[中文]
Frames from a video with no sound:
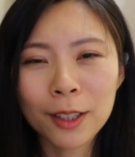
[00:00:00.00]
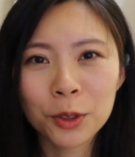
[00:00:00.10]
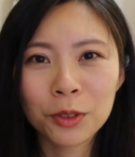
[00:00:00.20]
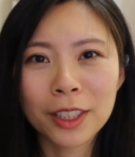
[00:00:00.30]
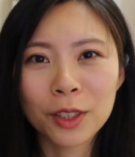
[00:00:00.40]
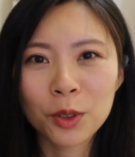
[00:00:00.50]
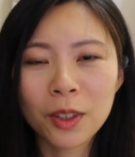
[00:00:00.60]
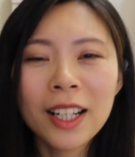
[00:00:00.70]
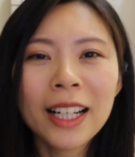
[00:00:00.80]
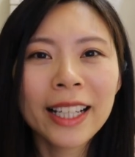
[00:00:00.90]
告诉你
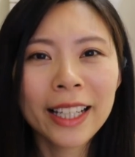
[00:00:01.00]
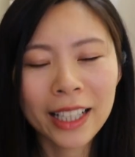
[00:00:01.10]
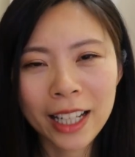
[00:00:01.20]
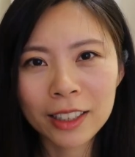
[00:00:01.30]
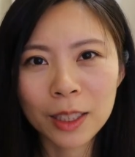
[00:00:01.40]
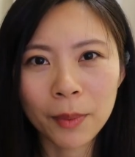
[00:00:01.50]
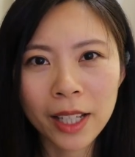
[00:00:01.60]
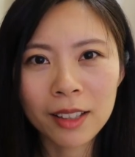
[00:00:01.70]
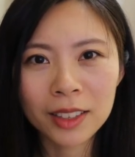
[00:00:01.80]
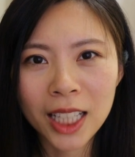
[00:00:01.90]
说应该要怎么
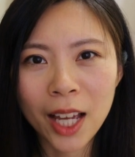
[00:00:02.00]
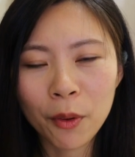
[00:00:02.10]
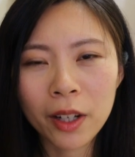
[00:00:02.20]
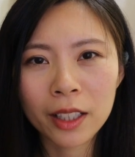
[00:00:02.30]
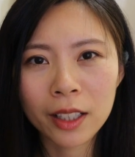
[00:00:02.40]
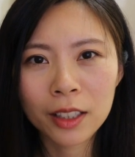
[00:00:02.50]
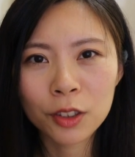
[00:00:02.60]
样才会